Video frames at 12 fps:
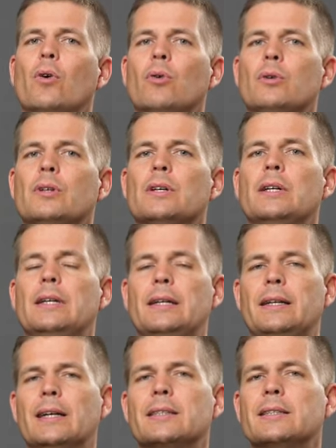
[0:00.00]
Und
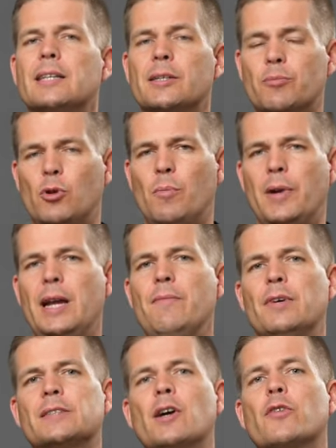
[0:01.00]
das ist das Problem,
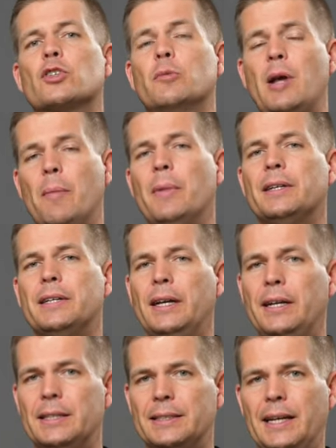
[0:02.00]
was wir auf so einem MRT
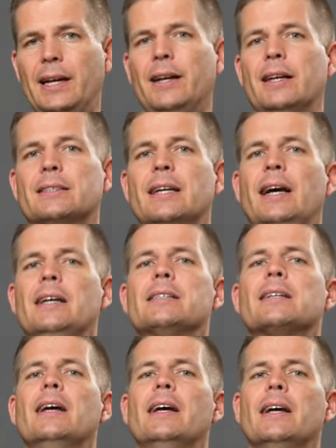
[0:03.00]
nicht sehen. Das
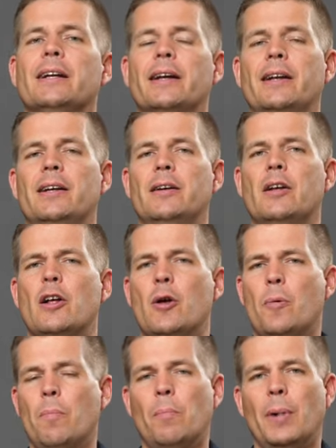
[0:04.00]
heißt, deine
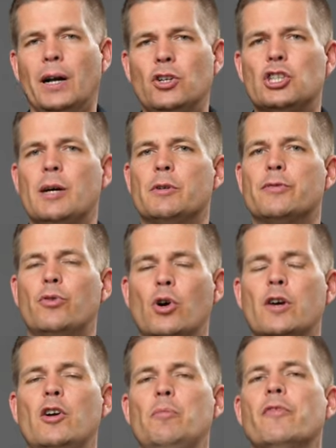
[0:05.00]
Bandscheibe ist
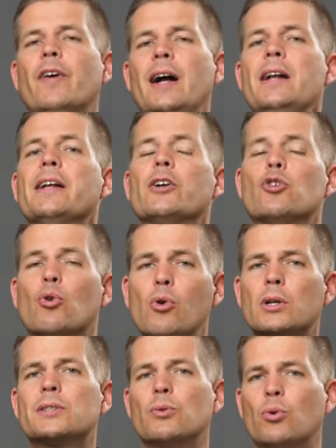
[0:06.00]
vorgewölbt, weil der
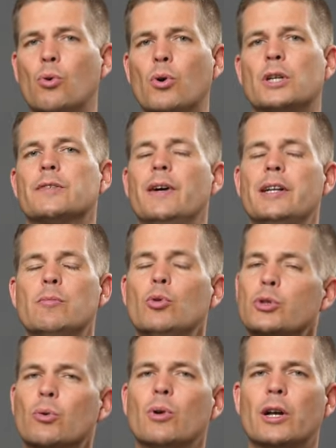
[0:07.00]
Druck zu hoch ist, weil die
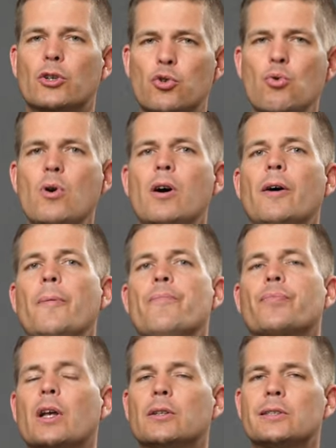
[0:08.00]
Muskulatur
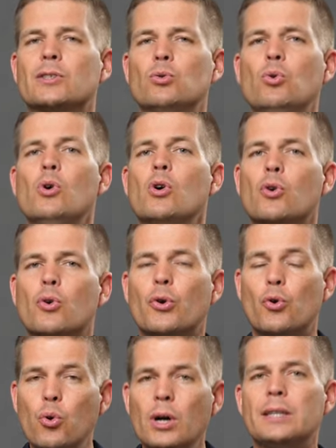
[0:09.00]
zu
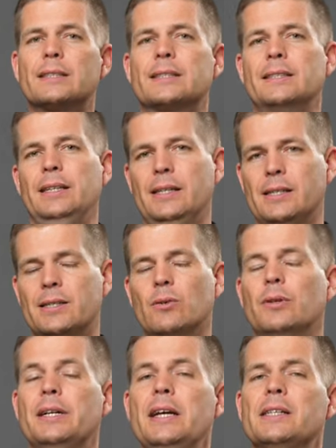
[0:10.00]
kurz ist.
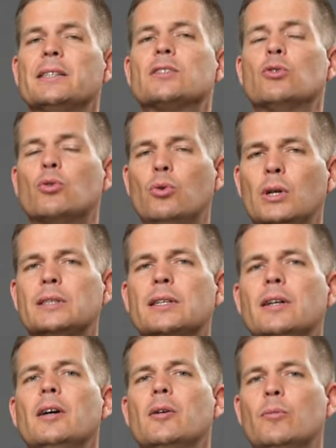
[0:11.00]
Und diese zu
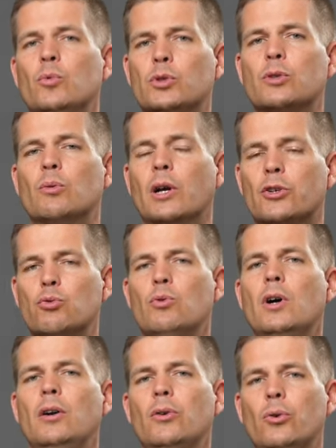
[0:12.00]
kurze
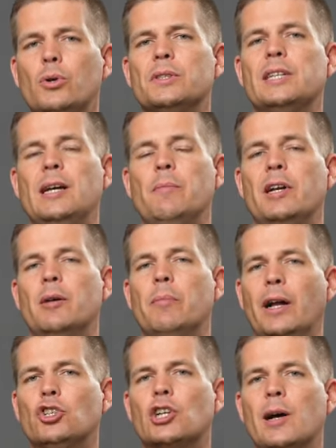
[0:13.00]
Muskulatur löst eben eine
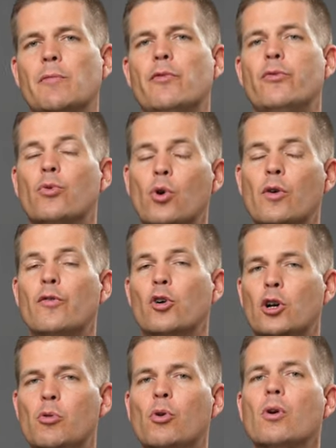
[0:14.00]

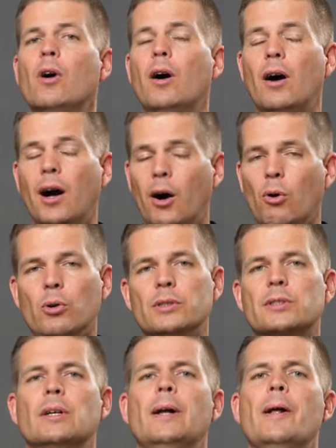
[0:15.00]
Bandscheibenvorwölbung
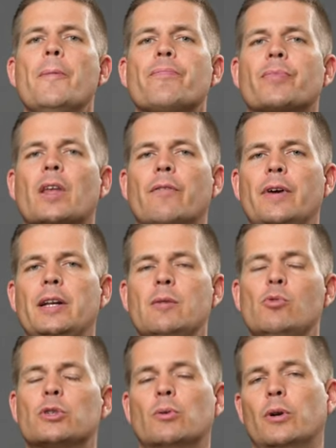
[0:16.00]
aus. Wenn die
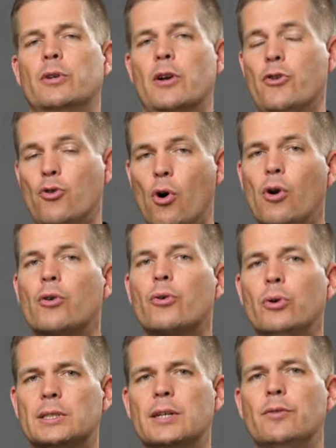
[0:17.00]
Muskulatur noch
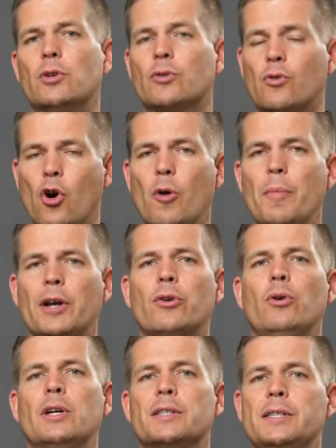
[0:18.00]
kürzer wird, noch mehr
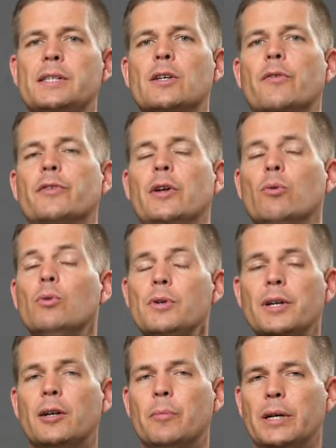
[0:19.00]
drückt, das siehst du auf den
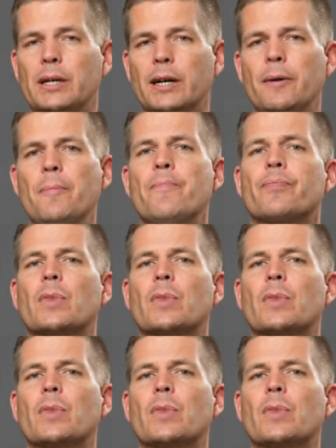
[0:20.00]
unteren Bildern,